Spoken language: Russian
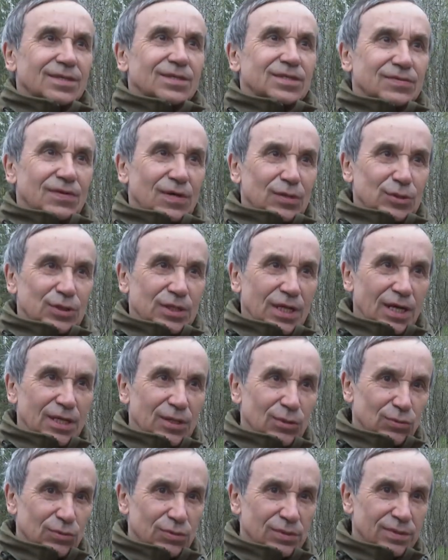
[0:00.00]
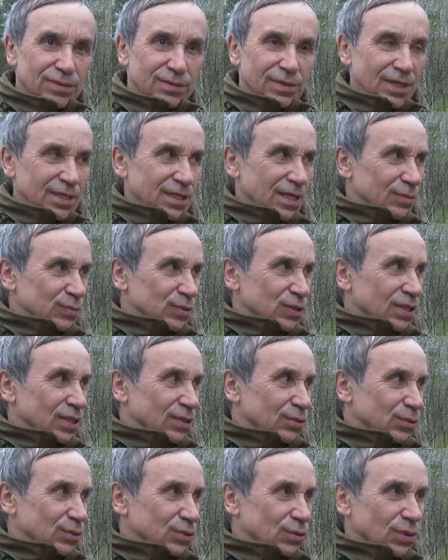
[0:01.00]
свою страну. Надеемся
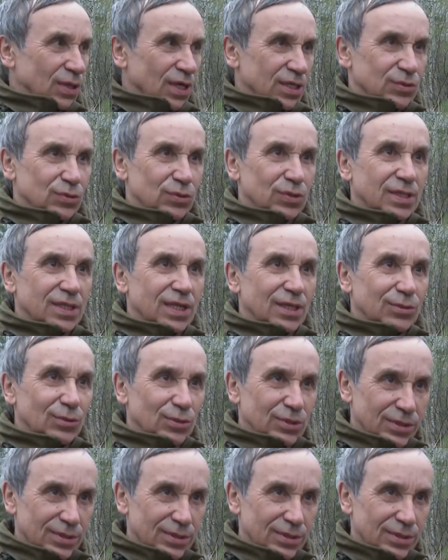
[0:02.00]
на то, что газ все-таки дойдет.